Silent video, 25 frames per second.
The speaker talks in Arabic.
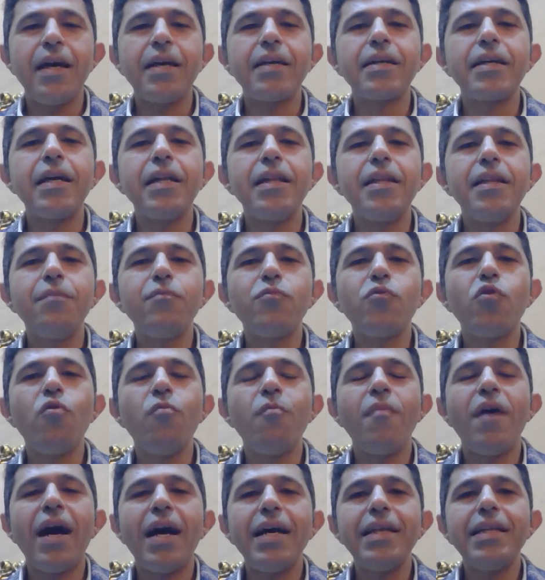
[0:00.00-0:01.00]

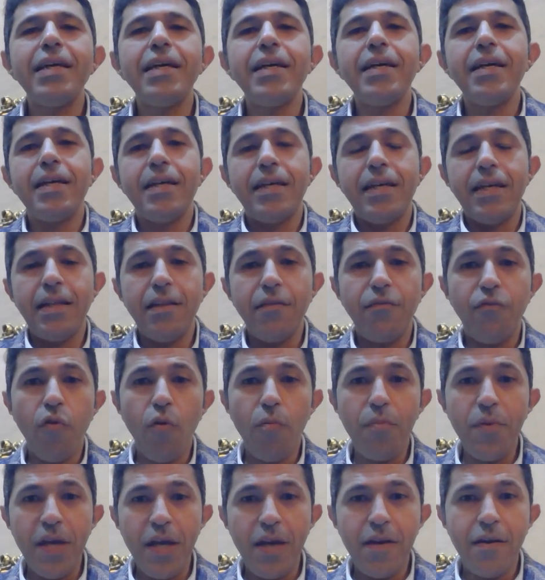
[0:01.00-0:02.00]
هنكلمكم على
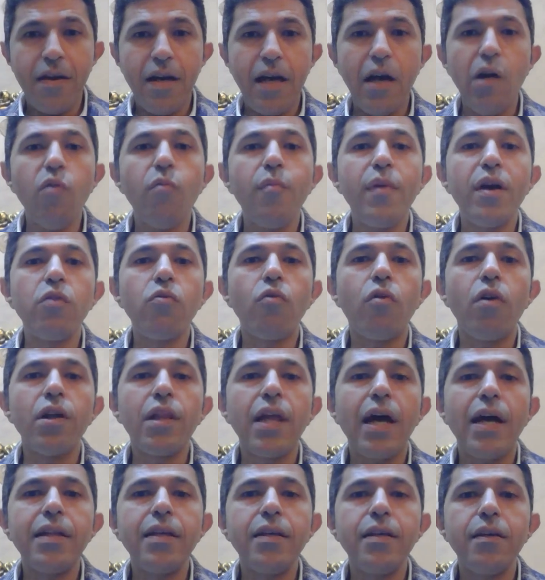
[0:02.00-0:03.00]
الفوبيا او ما
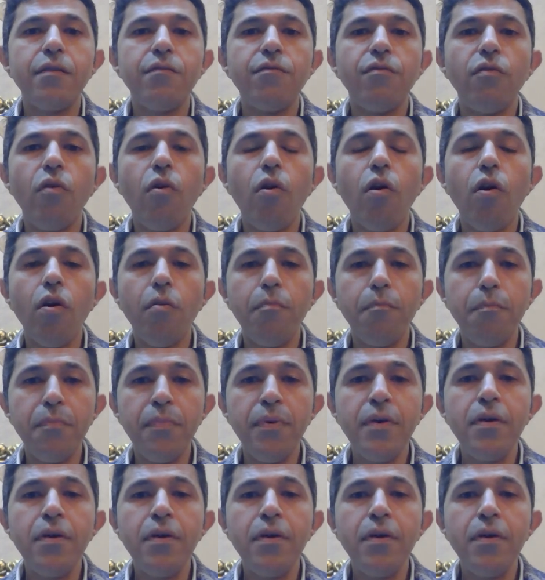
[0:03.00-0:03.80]
يقال عليه الرهاب